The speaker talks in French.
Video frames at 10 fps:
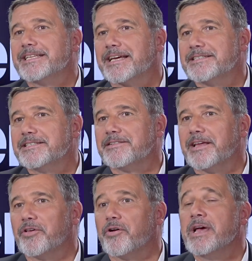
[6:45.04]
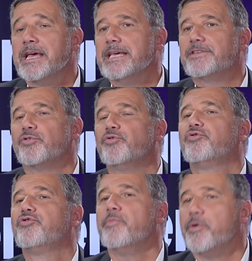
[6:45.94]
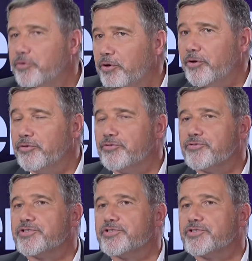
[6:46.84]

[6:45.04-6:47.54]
les artistes d'ailleurs Ils sont demandeurs de ce